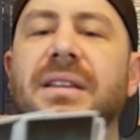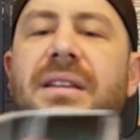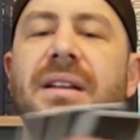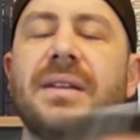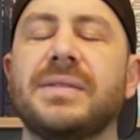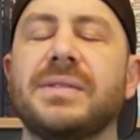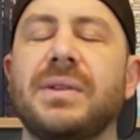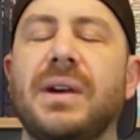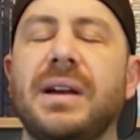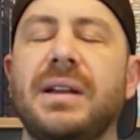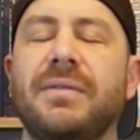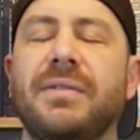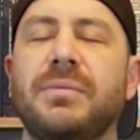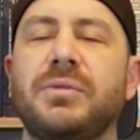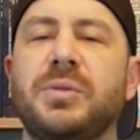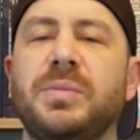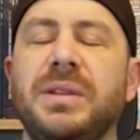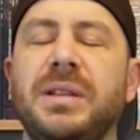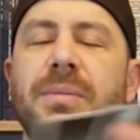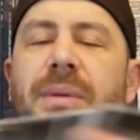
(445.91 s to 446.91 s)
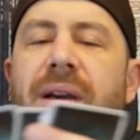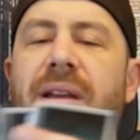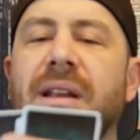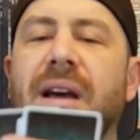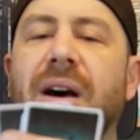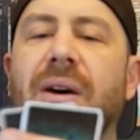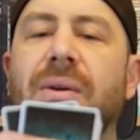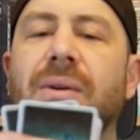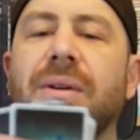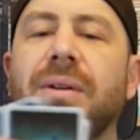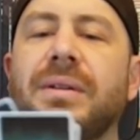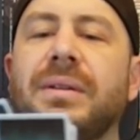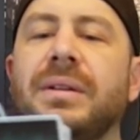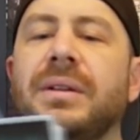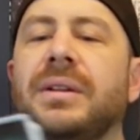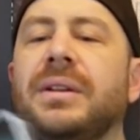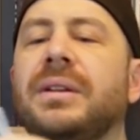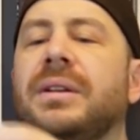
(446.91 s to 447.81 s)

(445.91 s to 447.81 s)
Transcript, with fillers: hier darfst du einen vom Spielbrett hauen.